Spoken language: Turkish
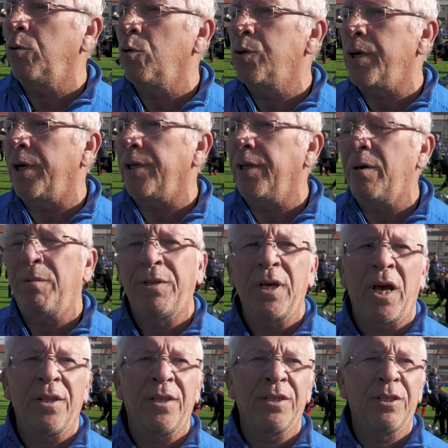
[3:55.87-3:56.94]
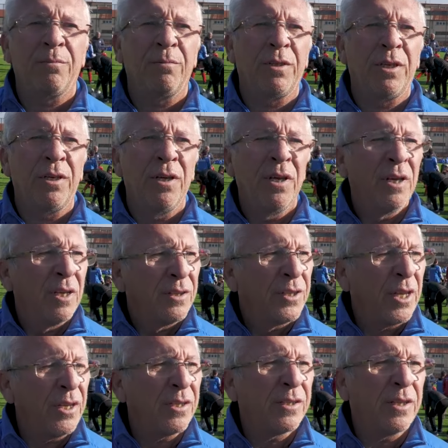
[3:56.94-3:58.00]
kuzeyinde. Bir tane de şimdi
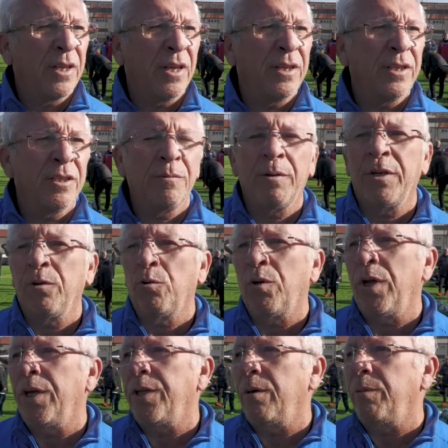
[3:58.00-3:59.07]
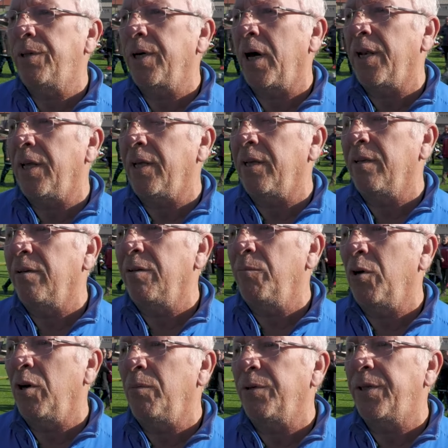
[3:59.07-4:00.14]
Denizli'de İzmir'in güneyinde bir tane
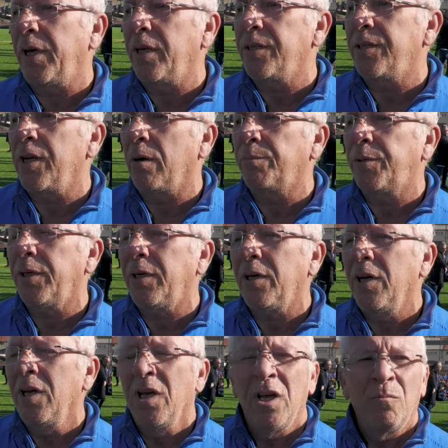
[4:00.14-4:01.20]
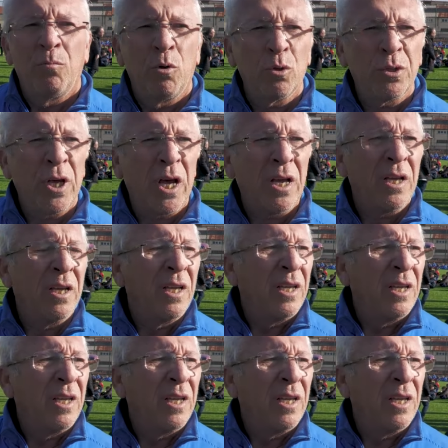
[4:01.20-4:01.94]
böyle bir tesis yaptık. Burada